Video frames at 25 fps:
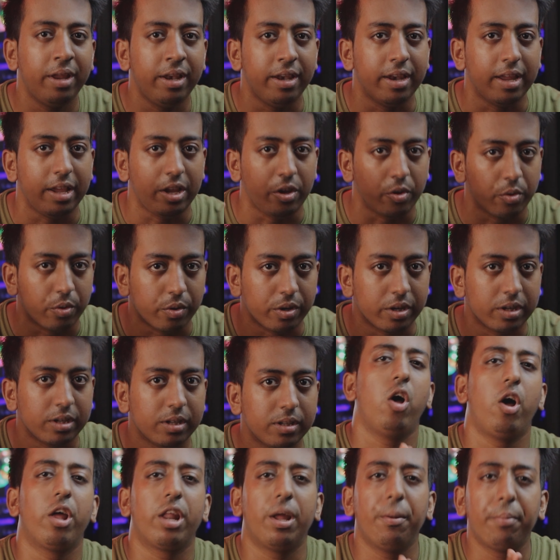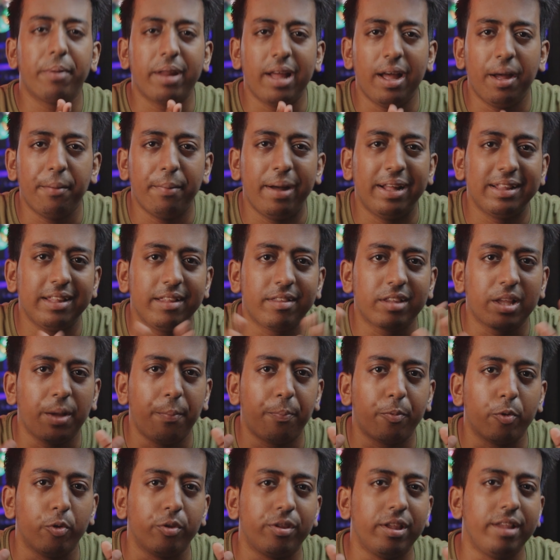में नहीं होगा और अब रहा बात इसका
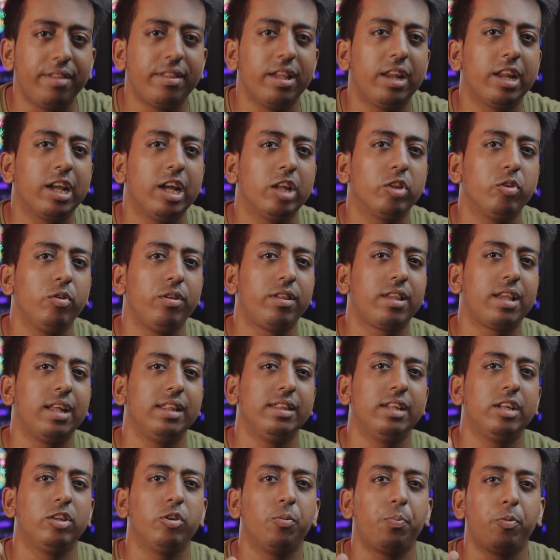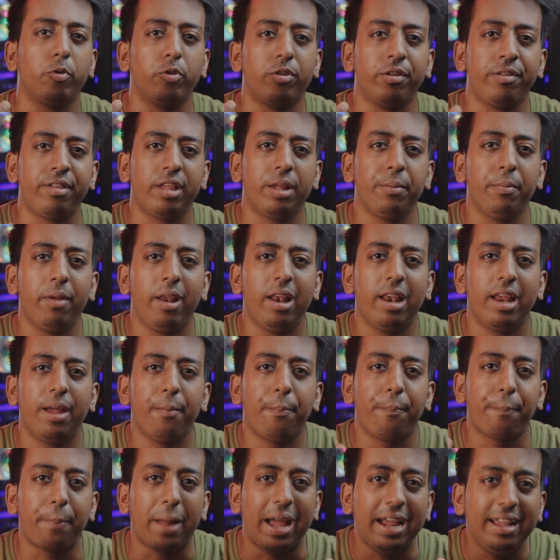प्रोसेसर का तो इसके अंदर जो प्रोसेसर मिल रहा
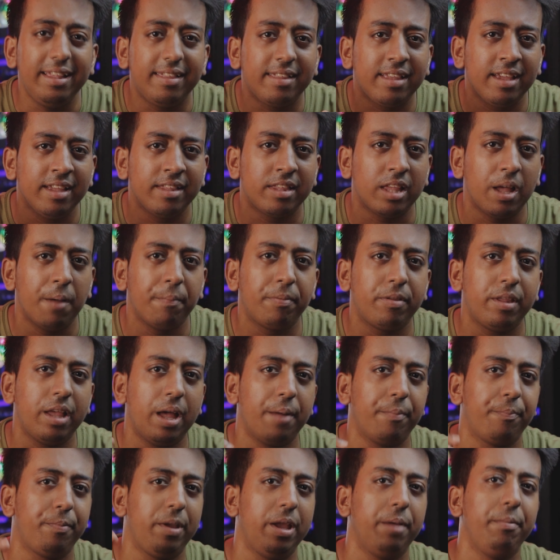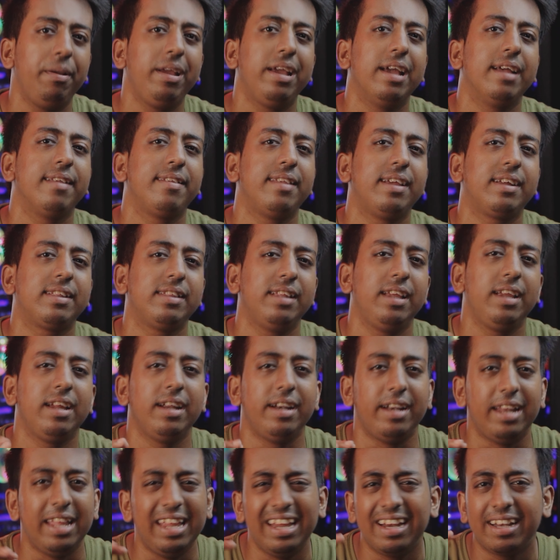है प्राइस के हिसाब से आप ये भी कह सकते हैं
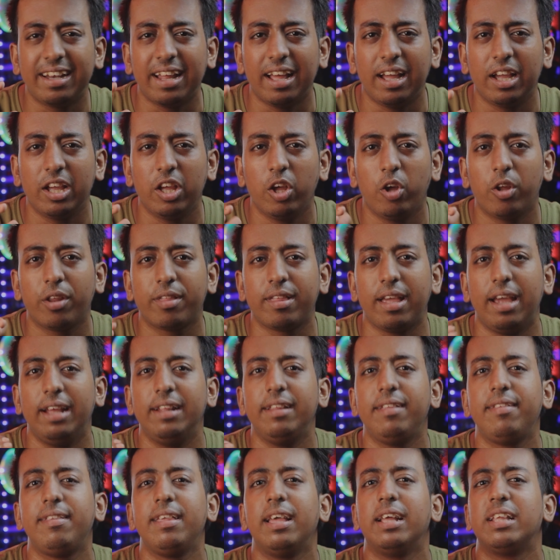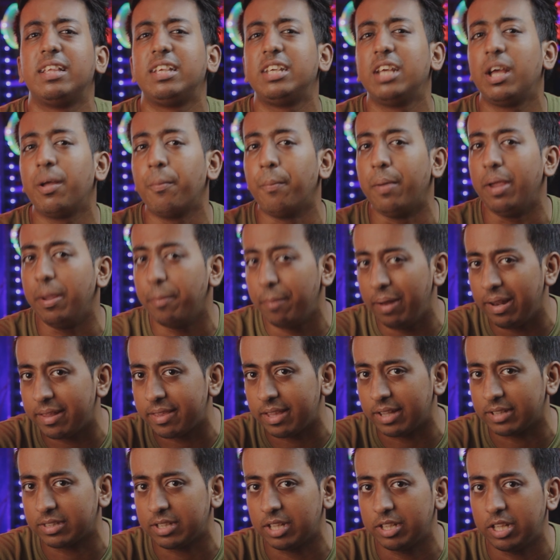कि ठीक ठाक है और शायद इससे अच्छा भी मिल
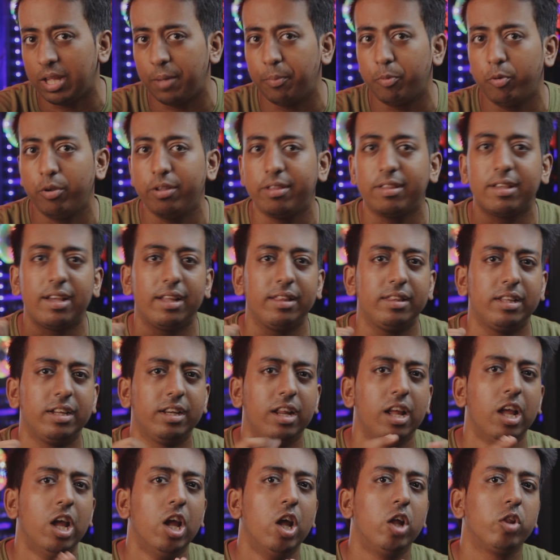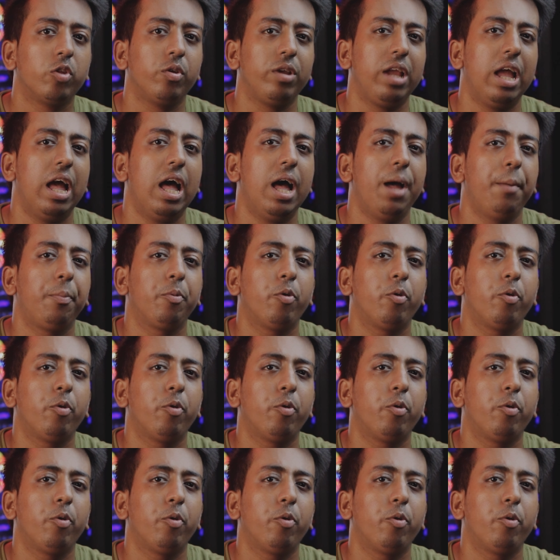सकता था आपको इसके अंदर तो यहाँ